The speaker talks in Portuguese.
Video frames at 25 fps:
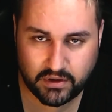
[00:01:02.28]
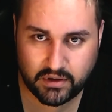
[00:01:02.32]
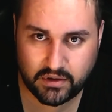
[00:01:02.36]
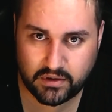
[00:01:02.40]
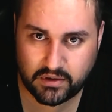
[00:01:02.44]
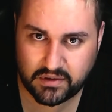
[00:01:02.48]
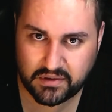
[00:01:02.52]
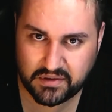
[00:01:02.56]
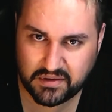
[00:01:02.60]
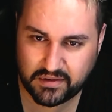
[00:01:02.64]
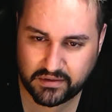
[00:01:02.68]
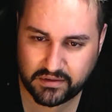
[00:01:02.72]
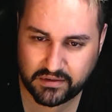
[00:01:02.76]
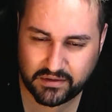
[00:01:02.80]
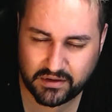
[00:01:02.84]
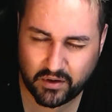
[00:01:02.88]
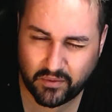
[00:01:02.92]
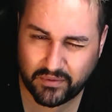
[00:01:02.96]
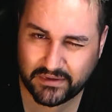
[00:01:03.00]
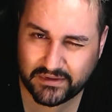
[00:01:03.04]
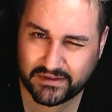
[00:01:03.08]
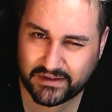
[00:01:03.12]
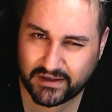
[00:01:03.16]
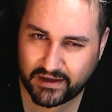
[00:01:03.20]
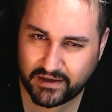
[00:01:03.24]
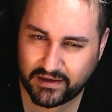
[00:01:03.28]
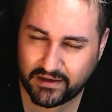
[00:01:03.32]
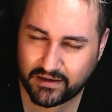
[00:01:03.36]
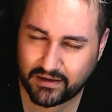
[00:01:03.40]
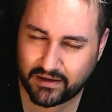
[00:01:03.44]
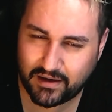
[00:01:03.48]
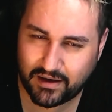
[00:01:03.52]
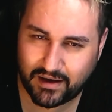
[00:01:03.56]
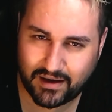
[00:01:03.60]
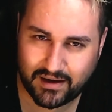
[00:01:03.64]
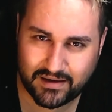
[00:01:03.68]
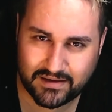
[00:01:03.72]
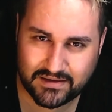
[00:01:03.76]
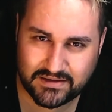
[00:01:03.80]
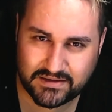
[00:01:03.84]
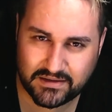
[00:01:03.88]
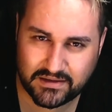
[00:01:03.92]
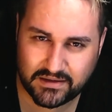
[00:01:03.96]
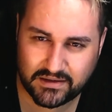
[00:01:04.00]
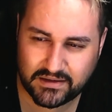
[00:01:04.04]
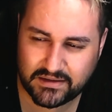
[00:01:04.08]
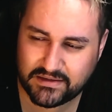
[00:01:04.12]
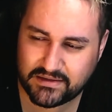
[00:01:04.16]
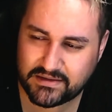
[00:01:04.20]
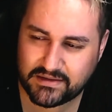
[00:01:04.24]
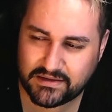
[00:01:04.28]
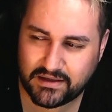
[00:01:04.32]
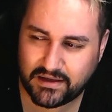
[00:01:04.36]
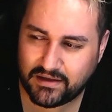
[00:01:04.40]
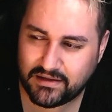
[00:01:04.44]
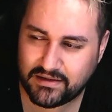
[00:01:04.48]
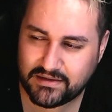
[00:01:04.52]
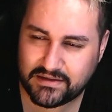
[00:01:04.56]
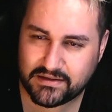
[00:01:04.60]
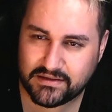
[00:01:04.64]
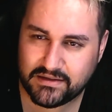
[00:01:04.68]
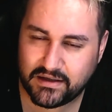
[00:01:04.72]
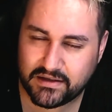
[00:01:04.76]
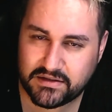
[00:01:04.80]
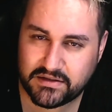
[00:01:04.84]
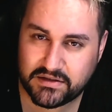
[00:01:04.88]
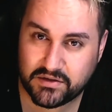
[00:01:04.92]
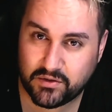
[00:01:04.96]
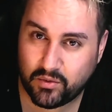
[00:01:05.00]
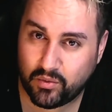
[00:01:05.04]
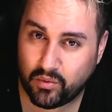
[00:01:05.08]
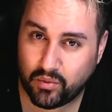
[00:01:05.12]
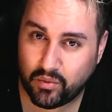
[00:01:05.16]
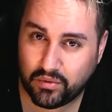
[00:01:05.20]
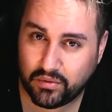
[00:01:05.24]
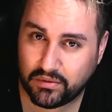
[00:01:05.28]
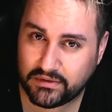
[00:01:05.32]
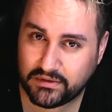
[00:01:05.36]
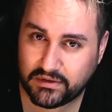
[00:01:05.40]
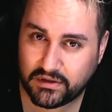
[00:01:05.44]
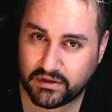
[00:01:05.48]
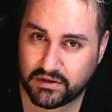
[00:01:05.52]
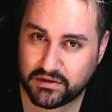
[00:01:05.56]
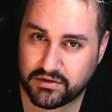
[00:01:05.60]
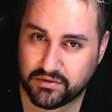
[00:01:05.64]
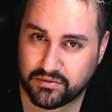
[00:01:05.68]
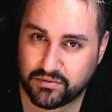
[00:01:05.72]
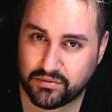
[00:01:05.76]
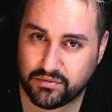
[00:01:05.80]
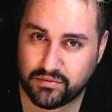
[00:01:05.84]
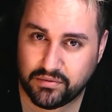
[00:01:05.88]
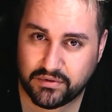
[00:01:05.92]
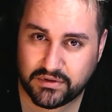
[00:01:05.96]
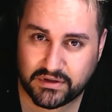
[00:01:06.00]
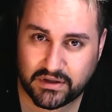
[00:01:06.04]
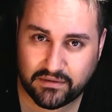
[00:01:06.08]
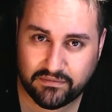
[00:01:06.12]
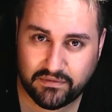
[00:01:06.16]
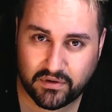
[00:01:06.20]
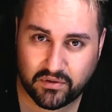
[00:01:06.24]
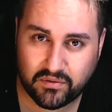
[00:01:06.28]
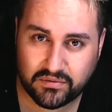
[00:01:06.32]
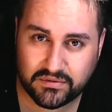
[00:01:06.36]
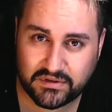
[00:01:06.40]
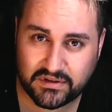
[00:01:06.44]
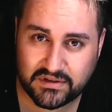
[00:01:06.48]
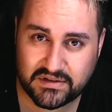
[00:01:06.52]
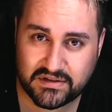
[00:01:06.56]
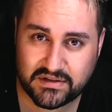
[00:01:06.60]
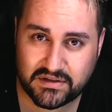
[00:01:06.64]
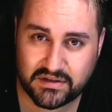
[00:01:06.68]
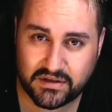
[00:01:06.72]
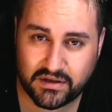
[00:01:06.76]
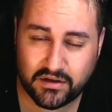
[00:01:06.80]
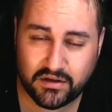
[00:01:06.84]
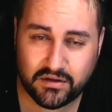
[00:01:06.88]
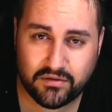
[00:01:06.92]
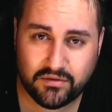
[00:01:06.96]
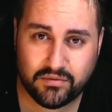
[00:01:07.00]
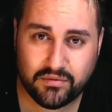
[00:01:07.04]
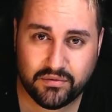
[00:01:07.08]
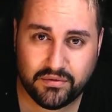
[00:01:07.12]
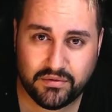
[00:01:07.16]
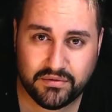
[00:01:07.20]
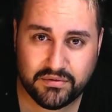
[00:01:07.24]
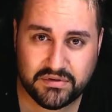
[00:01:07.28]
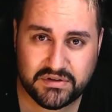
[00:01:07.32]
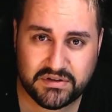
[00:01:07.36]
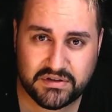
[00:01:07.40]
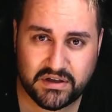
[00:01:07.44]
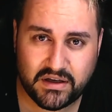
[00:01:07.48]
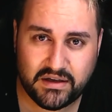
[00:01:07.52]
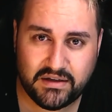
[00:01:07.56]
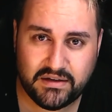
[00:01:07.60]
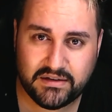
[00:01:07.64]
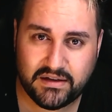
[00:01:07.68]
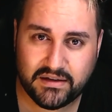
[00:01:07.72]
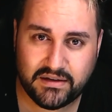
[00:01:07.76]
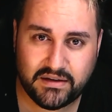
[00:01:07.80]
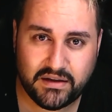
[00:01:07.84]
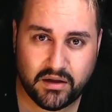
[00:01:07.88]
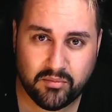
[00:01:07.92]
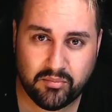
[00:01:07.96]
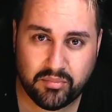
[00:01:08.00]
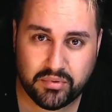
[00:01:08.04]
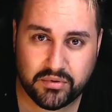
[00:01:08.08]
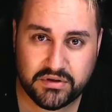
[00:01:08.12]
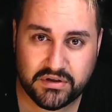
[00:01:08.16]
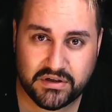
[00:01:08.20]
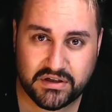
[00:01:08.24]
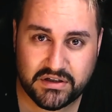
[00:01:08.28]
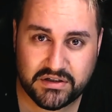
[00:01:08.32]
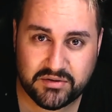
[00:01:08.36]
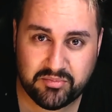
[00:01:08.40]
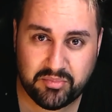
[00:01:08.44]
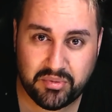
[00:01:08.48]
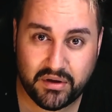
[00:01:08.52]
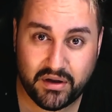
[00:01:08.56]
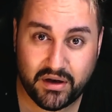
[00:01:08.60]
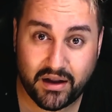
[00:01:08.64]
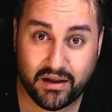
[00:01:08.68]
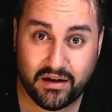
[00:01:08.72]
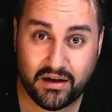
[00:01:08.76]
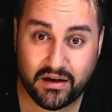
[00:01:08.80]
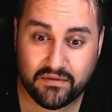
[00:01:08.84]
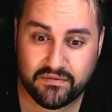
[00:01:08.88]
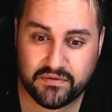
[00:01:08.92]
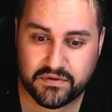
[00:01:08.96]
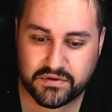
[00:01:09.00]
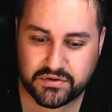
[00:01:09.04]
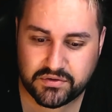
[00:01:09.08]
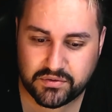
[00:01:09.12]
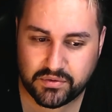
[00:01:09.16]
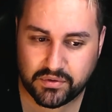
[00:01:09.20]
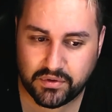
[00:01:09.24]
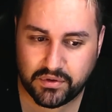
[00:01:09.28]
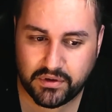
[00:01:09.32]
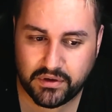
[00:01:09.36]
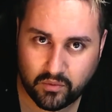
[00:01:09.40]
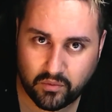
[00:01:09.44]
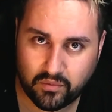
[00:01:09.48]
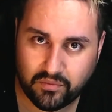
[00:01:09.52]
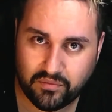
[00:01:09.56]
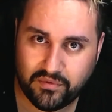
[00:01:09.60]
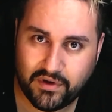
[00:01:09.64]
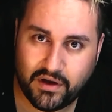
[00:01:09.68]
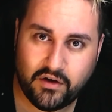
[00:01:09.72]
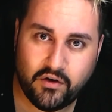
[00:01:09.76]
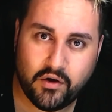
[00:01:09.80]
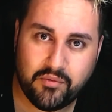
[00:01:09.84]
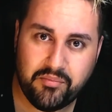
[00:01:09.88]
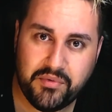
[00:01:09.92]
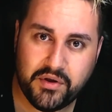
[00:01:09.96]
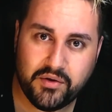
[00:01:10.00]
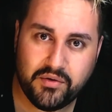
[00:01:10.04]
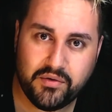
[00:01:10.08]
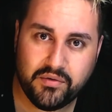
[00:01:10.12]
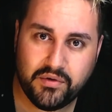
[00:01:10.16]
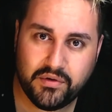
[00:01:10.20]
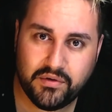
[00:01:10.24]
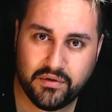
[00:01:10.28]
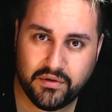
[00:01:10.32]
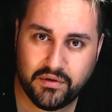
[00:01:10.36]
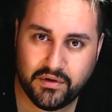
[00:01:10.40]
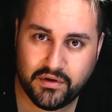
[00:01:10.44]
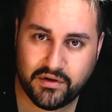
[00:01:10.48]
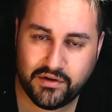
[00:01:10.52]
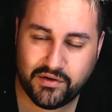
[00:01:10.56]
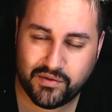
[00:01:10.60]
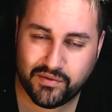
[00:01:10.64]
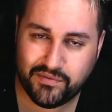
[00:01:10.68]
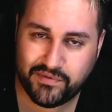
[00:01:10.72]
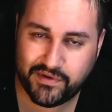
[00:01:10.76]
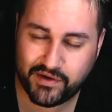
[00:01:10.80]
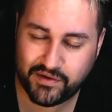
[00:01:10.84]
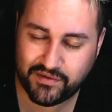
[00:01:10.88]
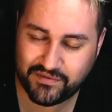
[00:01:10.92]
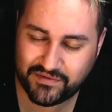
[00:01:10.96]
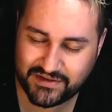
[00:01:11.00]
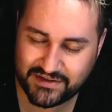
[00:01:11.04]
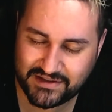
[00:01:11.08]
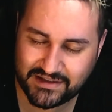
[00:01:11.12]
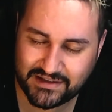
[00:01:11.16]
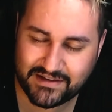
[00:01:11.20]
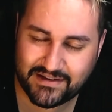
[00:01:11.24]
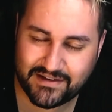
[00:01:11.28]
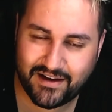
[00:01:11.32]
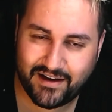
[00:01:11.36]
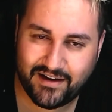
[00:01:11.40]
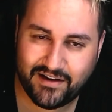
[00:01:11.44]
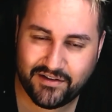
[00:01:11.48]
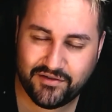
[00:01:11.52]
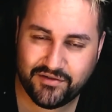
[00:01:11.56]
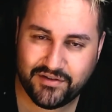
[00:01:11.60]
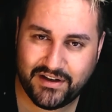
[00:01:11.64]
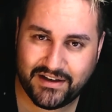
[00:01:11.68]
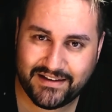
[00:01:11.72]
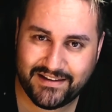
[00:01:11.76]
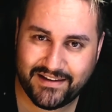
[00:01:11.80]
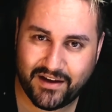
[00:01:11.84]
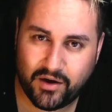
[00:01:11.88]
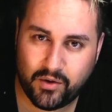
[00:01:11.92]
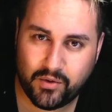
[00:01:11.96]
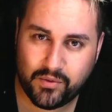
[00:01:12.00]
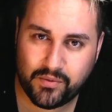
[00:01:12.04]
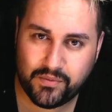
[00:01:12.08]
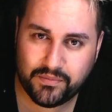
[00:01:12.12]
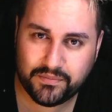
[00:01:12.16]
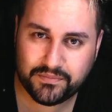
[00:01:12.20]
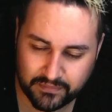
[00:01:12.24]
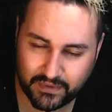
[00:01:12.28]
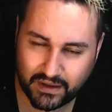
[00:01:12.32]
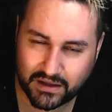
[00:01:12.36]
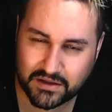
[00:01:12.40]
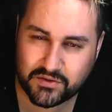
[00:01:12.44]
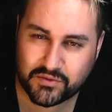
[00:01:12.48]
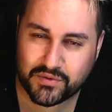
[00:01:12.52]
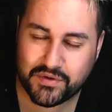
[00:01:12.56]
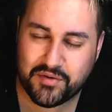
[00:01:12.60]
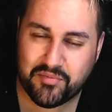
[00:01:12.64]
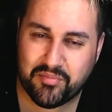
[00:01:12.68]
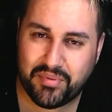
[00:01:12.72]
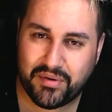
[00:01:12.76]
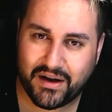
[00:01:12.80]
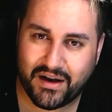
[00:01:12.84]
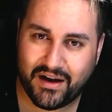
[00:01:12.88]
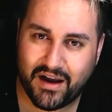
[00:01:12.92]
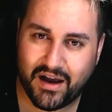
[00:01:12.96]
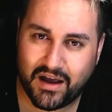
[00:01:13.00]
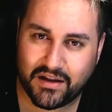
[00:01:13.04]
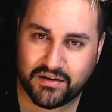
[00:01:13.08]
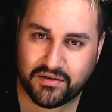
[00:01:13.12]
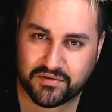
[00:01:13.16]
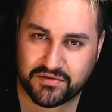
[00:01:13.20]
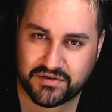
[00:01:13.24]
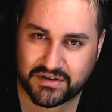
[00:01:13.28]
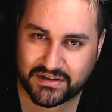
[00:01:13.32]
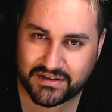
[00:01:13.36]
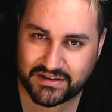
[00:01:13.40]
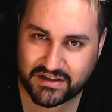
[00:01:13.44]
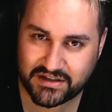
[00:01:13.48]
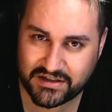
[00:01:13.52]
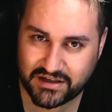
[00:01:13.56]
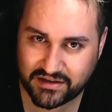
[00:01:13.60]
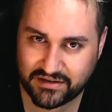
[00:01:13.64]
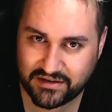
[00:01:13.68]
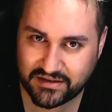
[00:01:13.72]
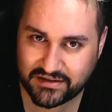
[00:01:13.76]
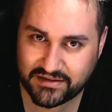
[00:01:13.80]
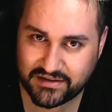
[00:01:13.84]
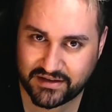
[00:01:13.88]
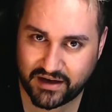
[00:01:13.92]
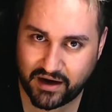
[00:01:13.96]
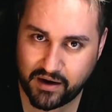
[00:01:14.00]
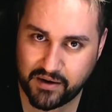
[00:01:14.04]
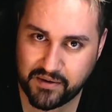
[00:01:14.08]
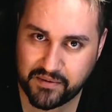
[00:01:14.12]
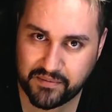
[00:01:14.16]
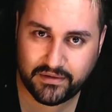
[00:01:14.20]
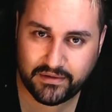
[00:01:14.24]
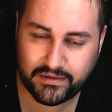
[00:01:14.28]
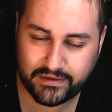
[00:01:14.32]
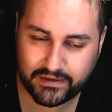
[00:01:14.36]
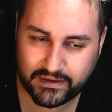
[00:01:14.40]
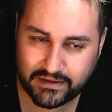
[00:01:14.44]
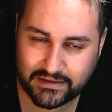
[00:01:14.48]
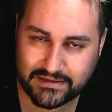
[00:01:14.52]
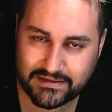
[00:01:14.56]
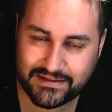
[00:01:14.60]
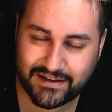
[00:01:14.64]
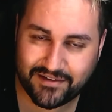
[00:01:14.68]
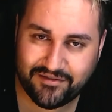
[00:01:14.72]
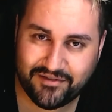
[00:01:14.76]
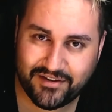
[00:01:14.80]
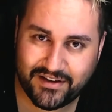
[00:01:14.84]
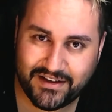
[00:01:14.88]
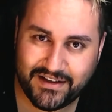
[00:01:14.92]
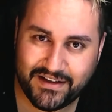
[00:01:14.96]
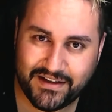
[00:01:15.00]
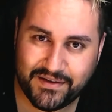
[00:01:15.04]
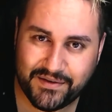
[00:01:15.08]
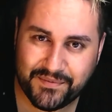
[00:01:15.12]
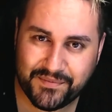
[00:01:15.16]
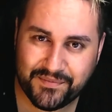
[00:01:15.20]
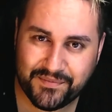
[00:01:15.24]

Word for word: E ao entrar em casa, antes que ele se desse conta de tudo o que estava acontecendo, sem ter tempo de respirar, ele avistou o velho amigo que veio visitar no Natal. A sua empregada o tinha deixado entrar. Ele estava ali,